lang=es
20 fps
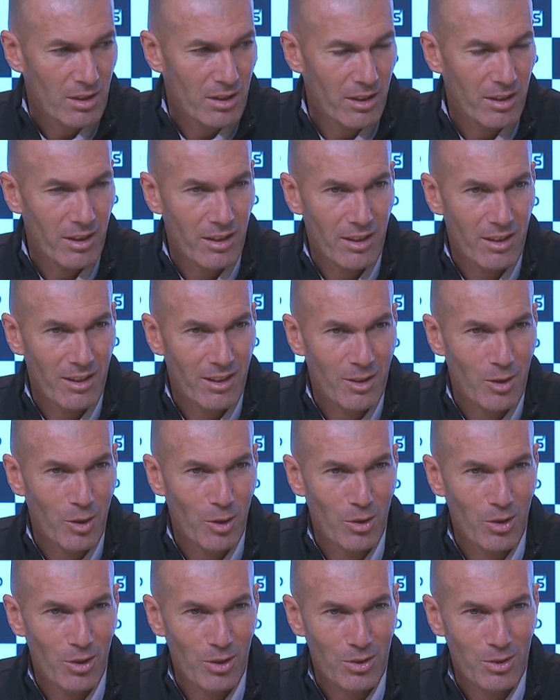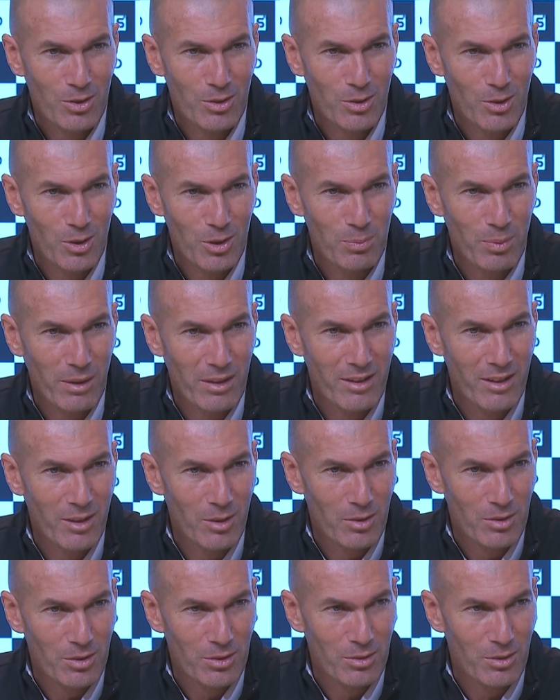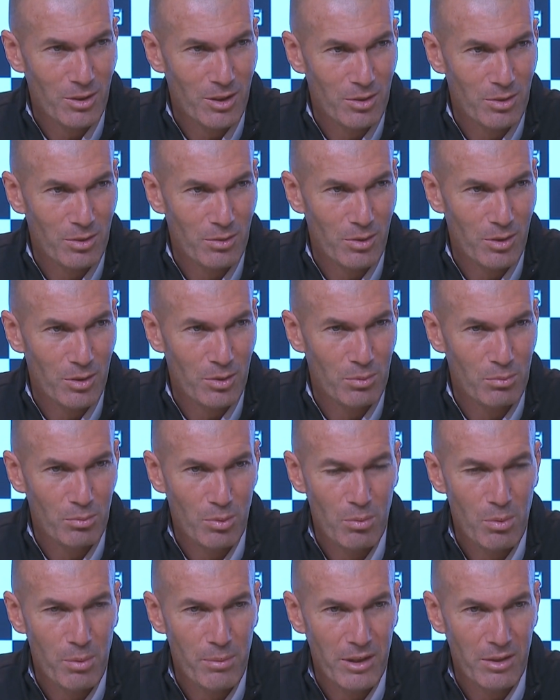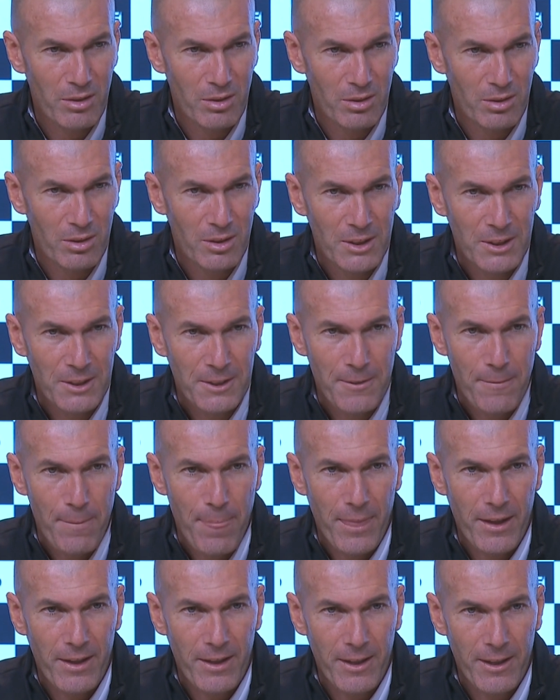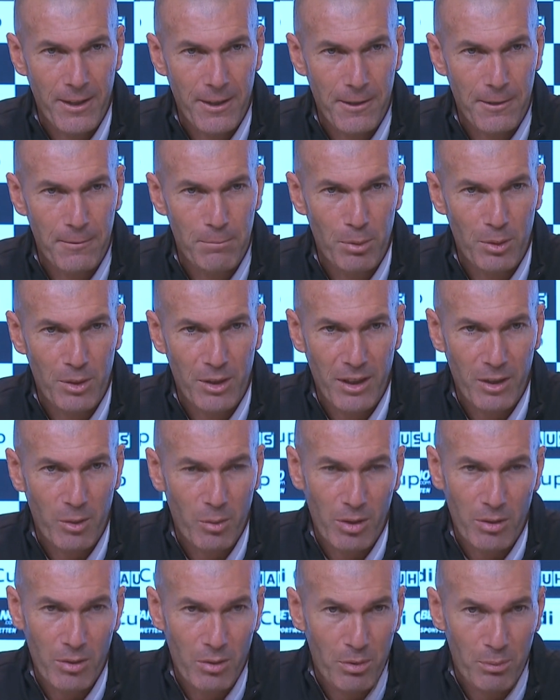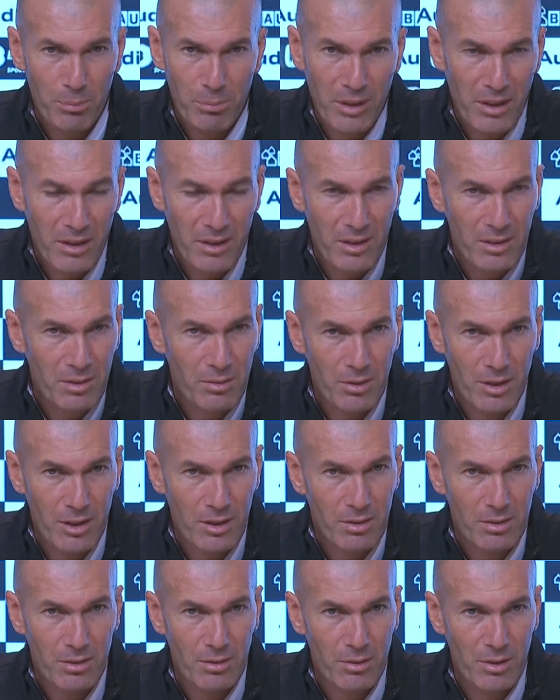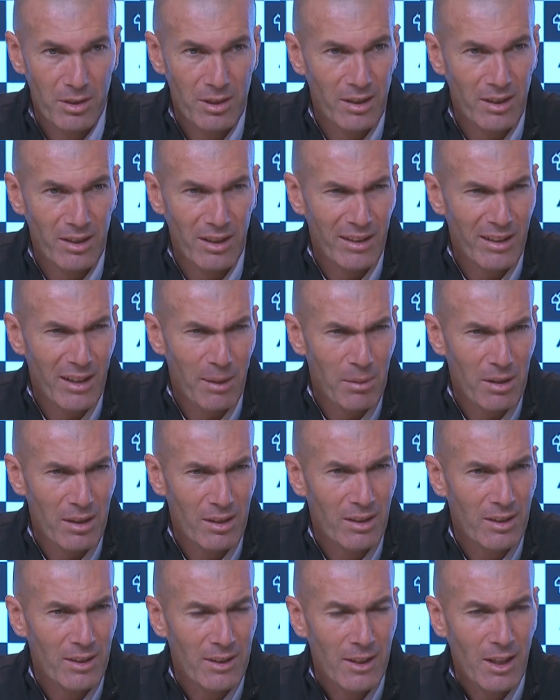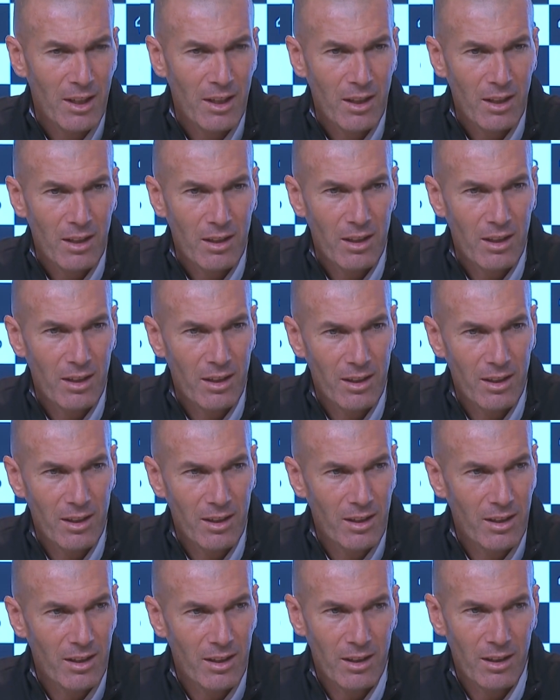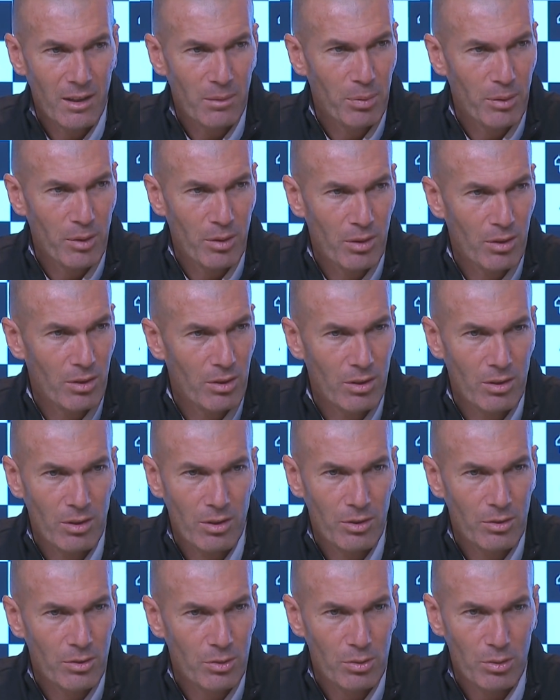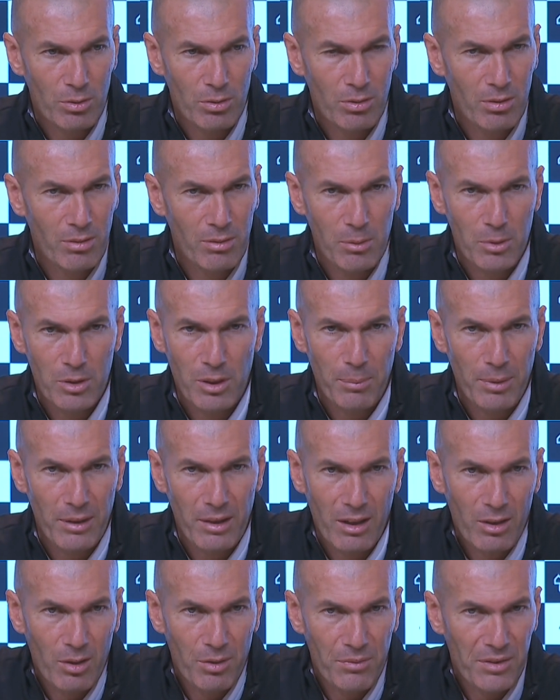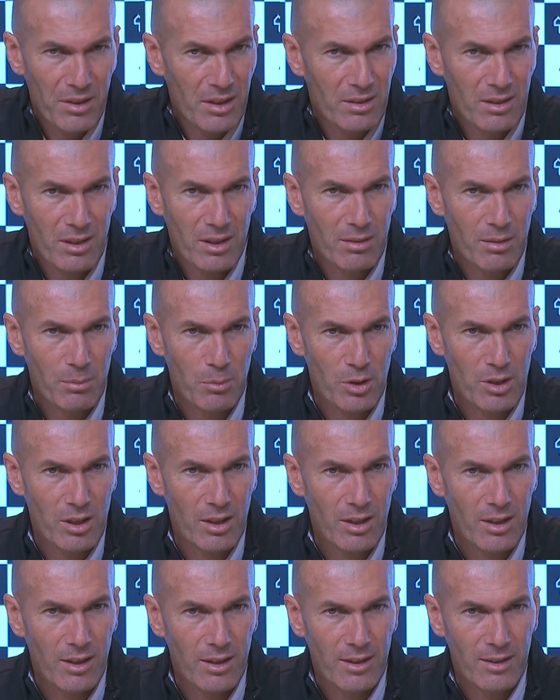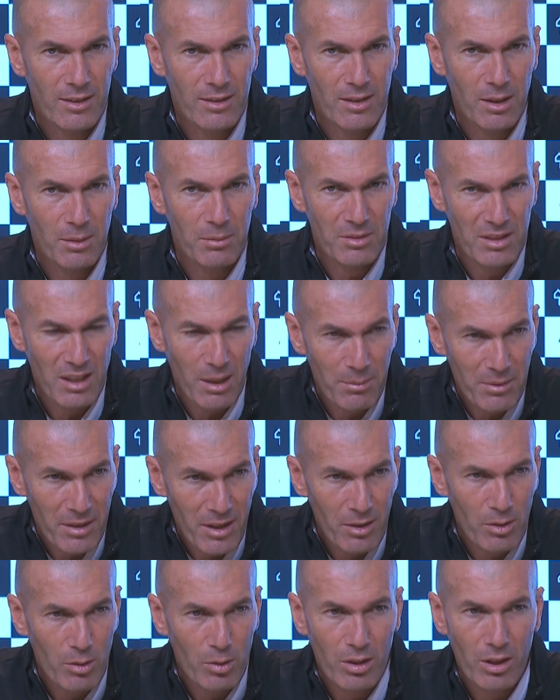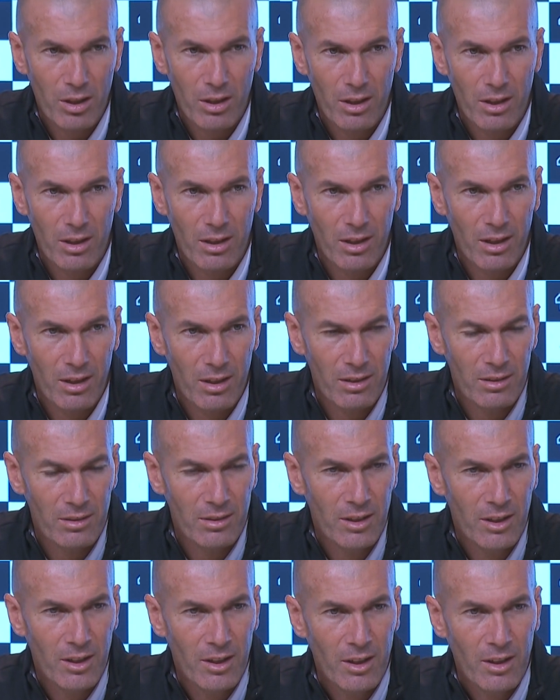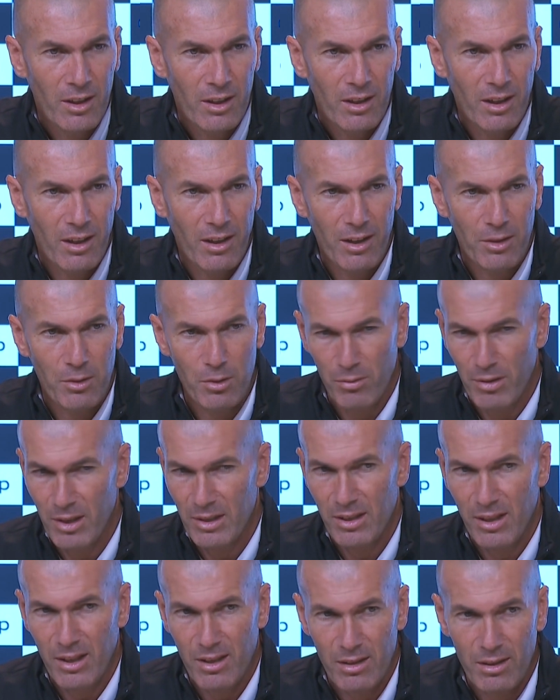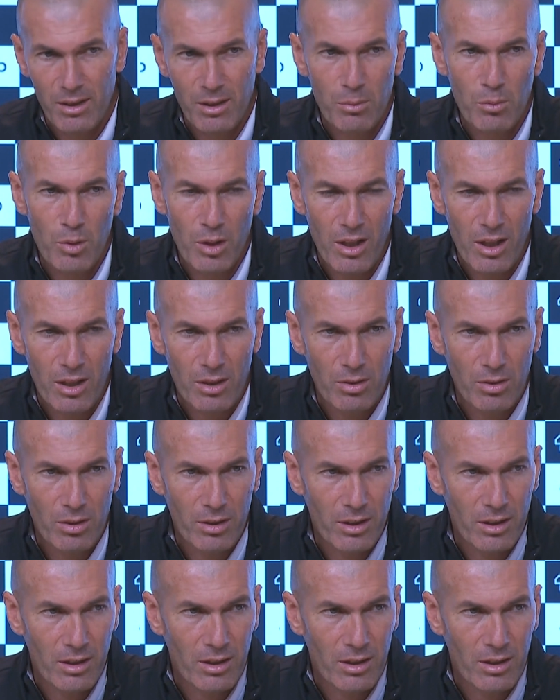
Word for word: eh, con los, los, partidos, no es, no es un buen momento, eh, porque cuando pierdes no es, no es agradable, pero nosotros no vamos a perder la confianza, vamos a sabiendo que, que, el, año va a ser muy largo